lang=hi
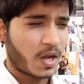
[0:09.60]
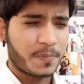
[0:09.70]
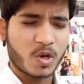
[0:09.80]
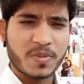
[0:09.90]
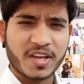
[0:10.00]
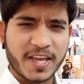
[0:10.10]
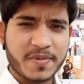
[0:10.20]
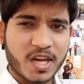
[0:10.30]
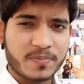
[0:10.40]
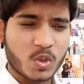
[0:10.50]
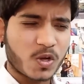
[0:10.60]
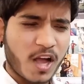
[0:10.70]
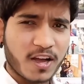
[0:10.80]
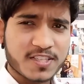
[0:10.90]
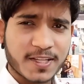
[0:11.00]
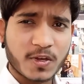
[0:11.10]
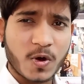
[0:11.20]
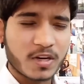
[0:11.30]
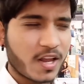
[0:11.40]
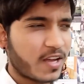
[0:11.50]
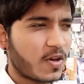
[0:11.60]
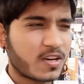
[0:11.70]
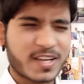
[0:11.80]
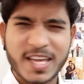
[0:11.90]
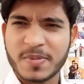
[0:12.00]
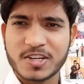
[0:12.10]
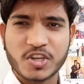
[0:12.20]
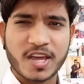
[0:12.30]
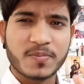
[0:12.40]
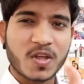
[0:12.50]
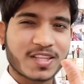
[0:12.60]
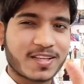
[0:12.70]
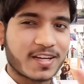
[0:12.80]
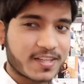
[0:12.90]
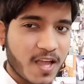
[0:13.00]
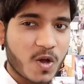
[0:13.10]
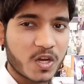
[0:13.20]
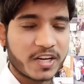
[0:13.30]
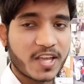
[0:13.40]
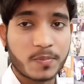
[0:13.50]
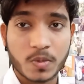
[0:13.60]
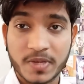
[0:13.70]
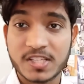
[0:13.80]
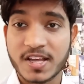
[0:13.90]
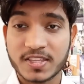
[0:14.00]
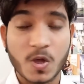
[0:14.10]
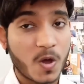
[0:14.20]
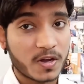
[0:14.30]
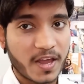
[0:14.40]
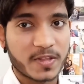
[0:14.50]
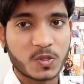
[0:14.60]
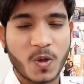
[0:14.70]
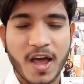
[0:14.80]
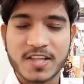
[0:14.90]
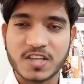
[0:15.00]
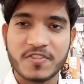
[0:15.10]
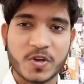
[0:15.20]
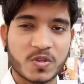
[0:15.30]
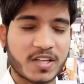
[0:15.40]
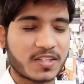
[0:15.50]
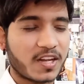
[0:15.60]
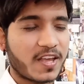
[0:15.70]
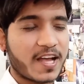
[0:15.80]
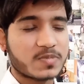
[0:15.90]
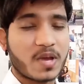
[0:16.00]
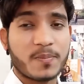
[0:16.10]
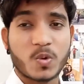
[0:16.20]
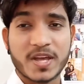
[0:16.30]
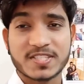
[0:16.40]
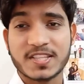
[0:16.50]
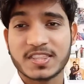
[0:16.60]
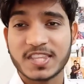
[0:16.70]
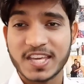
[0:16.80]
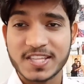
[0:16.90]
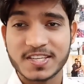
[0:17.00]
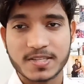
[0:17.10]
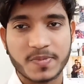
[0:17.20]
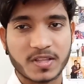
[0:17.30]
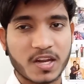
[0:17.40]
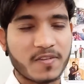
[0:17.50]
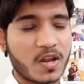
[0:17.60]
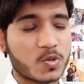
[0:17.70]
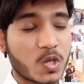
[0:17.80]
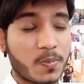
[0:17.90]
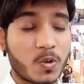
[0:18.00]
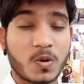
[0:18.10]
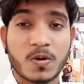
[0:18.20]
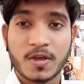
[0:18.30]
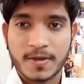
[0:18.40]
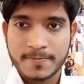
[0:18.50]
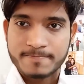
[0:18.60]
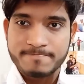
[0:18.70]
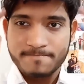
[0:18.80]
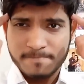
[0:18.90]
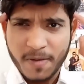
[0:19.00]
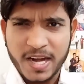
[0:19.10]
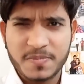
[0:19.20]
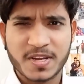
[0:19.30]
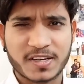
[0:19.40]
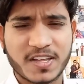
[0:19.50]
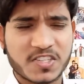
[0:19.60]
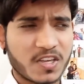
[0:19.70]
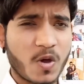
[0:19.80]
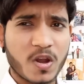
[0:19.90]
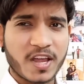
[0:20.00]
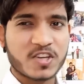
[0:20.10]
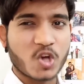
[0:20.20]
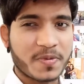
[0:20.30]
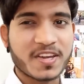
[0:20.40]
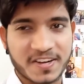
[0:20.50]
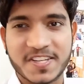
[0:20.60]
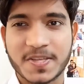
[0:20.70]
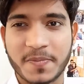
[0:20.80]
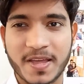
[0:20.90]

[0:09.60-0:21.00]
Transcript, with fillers: कपड़ों में कई बार आप धोखा खा जाते हो ऑनलाइन और कई बार शायद बहुत घटिया क्वालिटी आपको मिल जाती है ऑनलाइन तो आज का वीडियो देखते रहिए आज मैं आपको ऐसी तीन चीजें बताने वाला हूँ जो आपको माइंड में रखनी चाहिए ऑनलाइन शॉपिंग करने से